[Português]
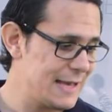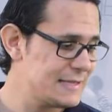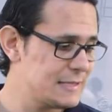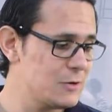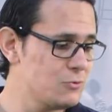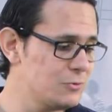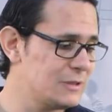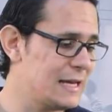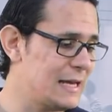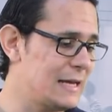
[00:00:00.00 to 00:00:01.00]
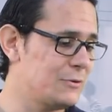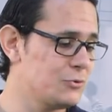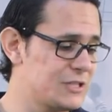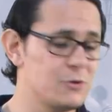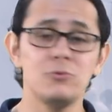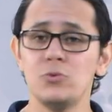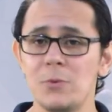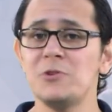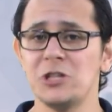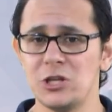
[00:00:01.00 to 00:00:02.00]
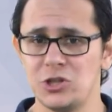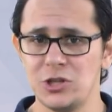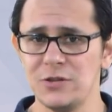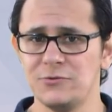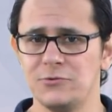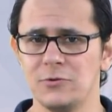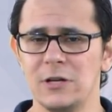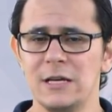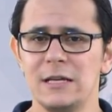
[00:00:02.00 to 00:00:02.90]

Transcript: A segunda, o segundo objetivo